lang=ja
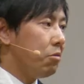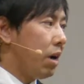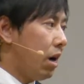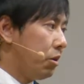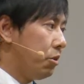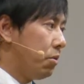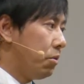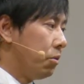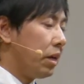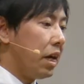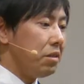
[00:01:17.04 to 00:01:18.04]
んの化学療法
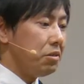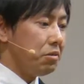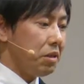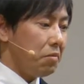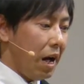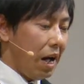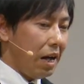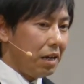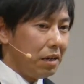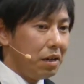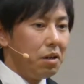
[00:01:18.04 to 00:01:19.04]
の現状では
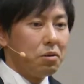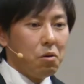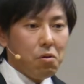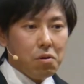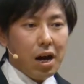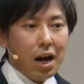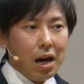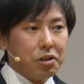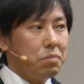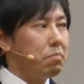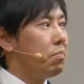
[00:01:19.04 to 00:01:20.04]
効果があ
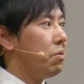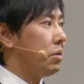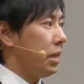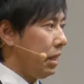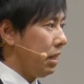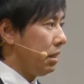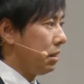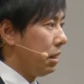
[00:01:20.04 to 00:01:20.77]
る一方で